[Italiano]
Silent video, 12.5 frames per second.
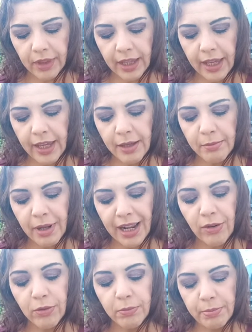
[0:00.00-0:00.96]
e i
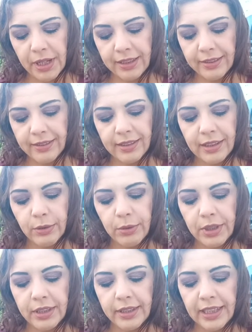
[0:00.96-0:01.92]
brown pencil,
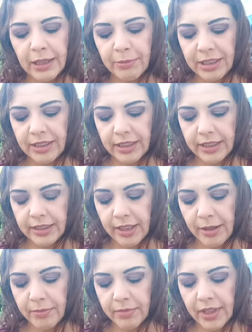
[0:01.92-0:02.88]
quindi una matita